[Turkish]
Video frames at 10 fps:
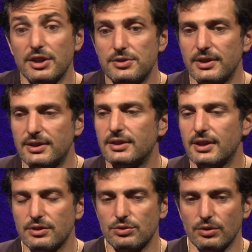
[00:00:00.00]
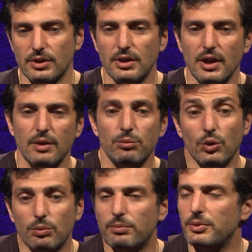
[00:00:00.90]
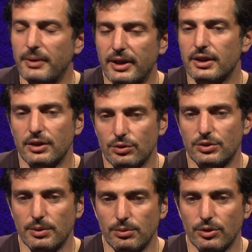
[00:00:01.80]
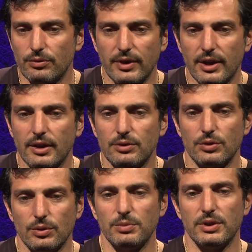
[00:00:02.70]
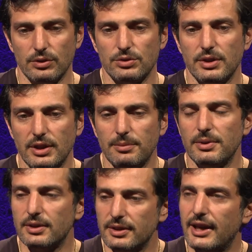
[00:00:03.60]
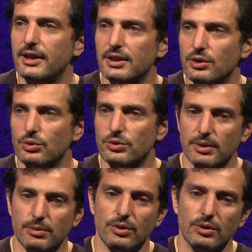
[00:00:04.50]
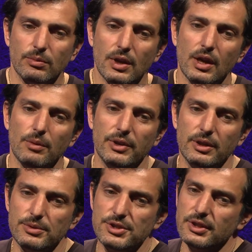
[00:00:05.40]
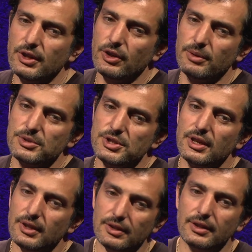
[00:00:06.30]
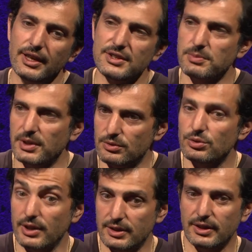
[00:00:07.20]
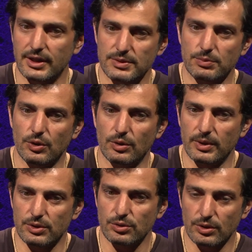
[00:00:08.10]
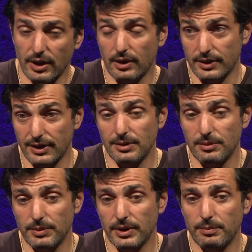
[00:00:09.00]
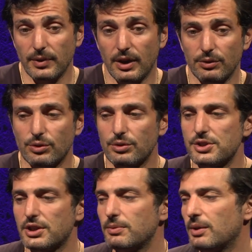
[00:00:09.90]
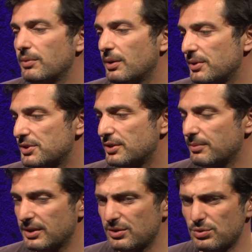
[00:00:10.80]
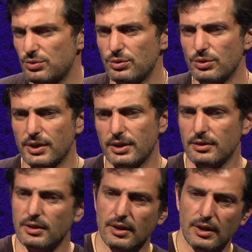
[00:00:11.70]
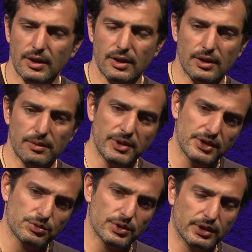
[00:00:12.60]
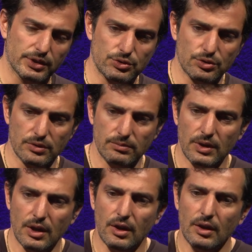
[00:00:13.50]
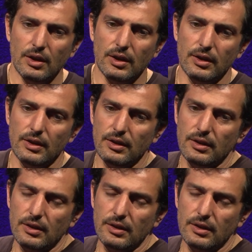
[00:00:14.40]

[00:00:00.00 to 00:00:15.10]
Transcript: keşfettikten sonra büyük bir markayı götürebiliyorum veya atıyorum bir iyi bir dergiyi götürebiliyorum. Benim için en önemli şey gezmek, sürekli gezip görmek. Çünkü dediğim gibi hep outdoor çekim yapmaya başladım artık. Stüdyodan e, biraz uzaklaşıyorum. E,